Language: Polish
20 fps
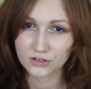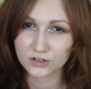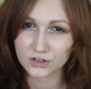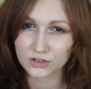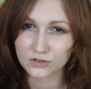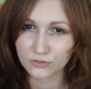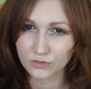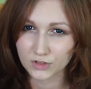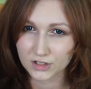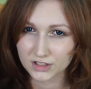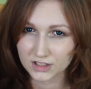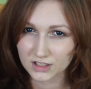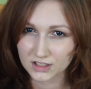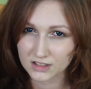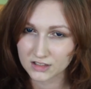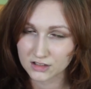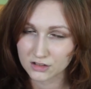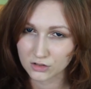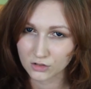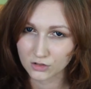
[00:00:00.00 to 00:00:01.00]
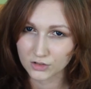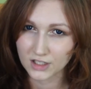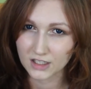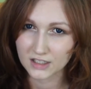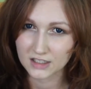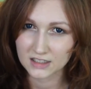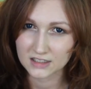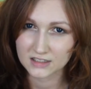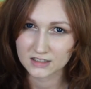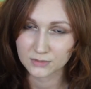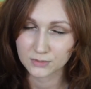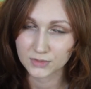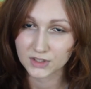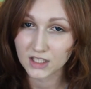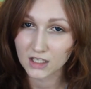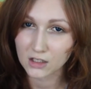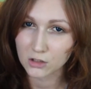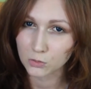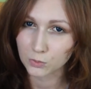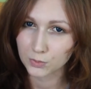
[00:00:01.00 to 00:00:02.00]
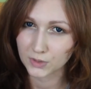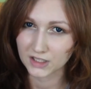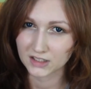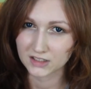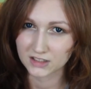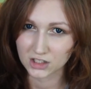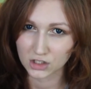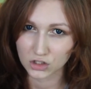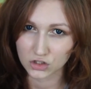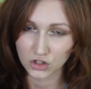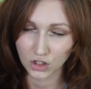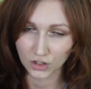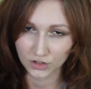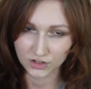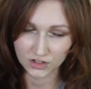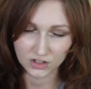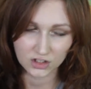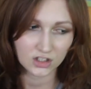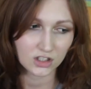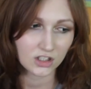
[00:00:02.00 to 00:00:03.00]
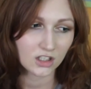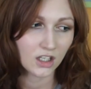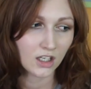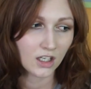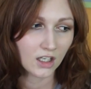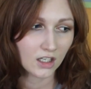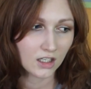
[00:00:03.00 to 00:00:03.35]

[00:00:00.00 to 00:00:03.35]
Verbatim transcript: chociaż właśnie jest to jedna z mniej lubionych części.